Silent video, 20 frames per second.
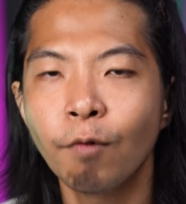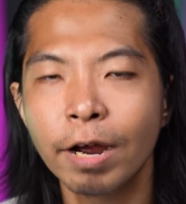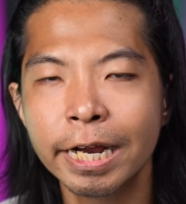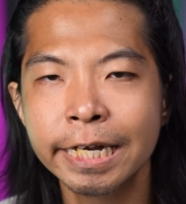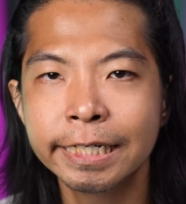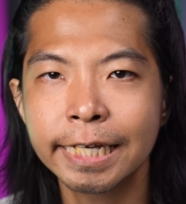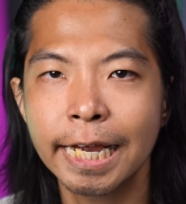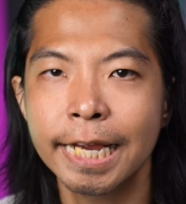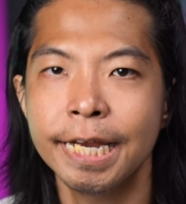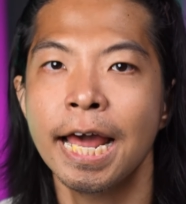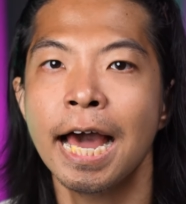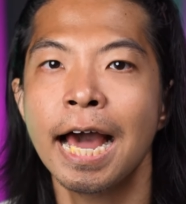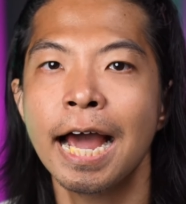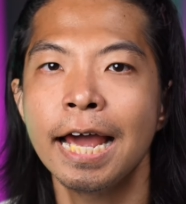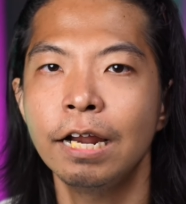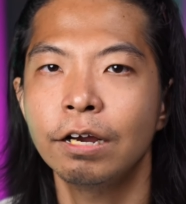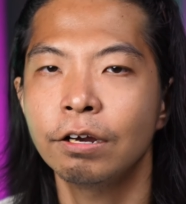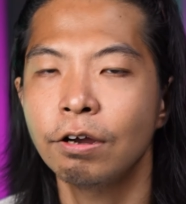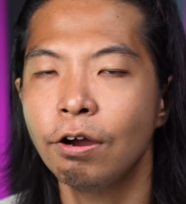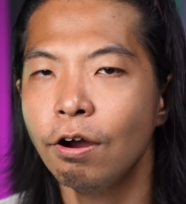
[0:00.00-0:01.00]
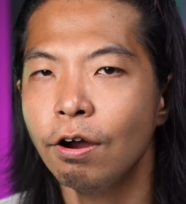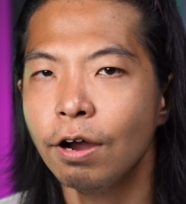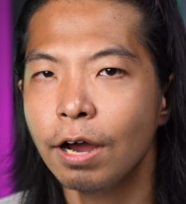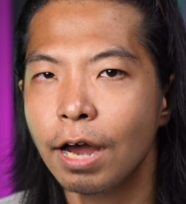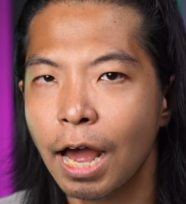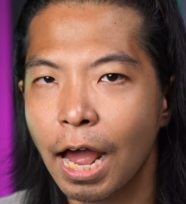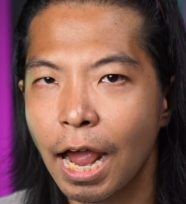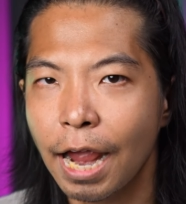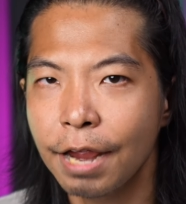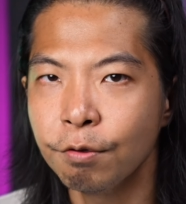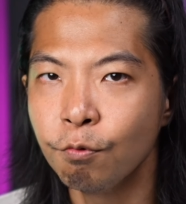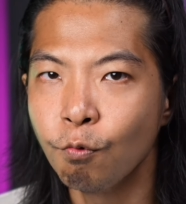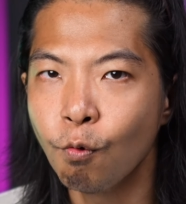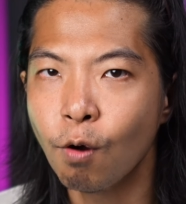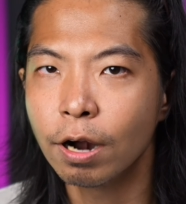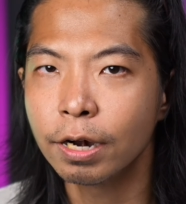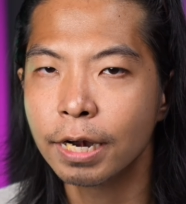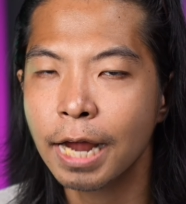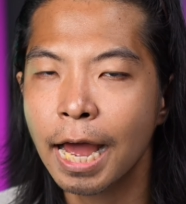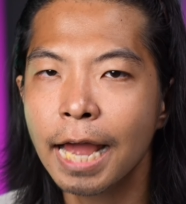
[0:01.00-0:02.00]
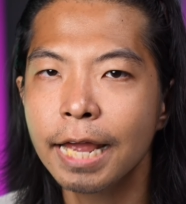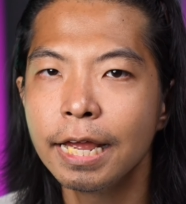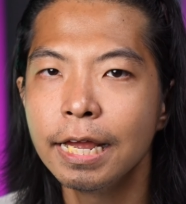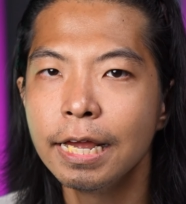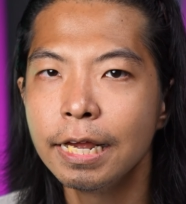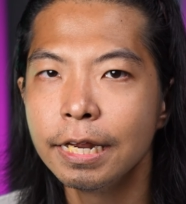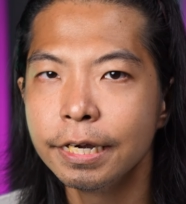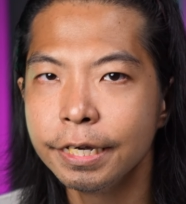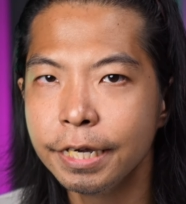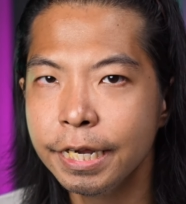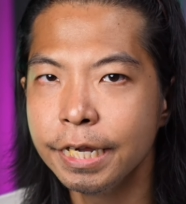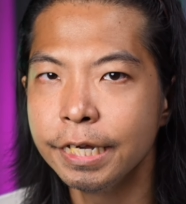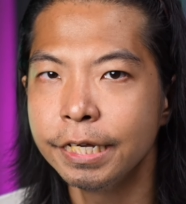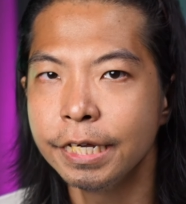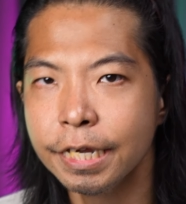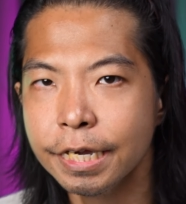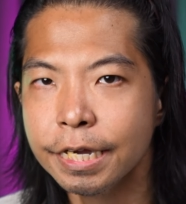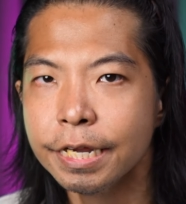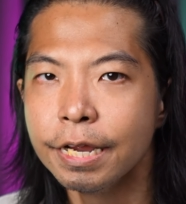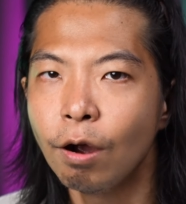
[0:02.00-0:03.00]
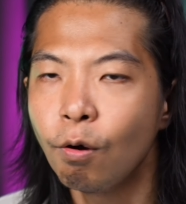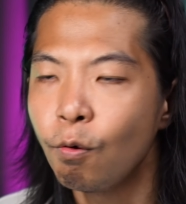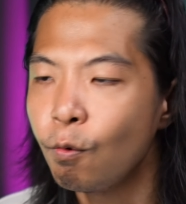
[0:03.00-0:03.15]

ไว้ใจได้แล้วก็หายห่วงได้ดีทีเดีย